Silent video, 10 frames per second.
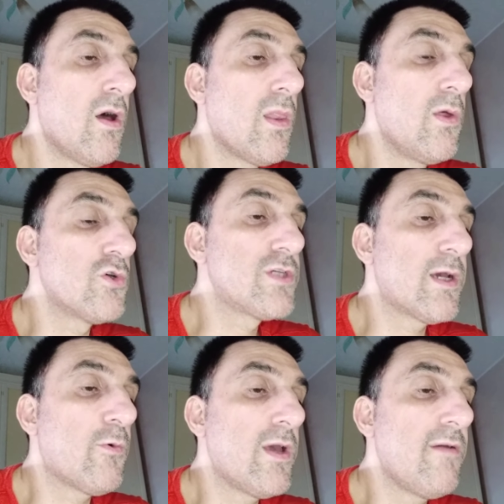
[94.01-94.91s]
lo
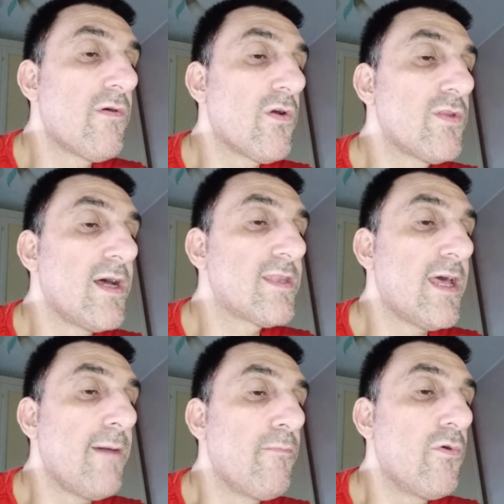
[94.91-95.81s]
seguivano da
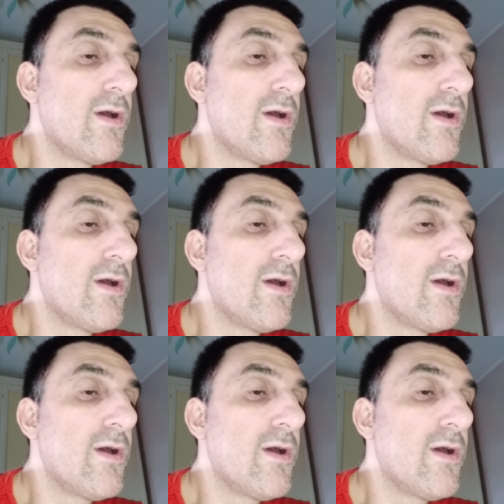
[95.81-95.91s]
tempo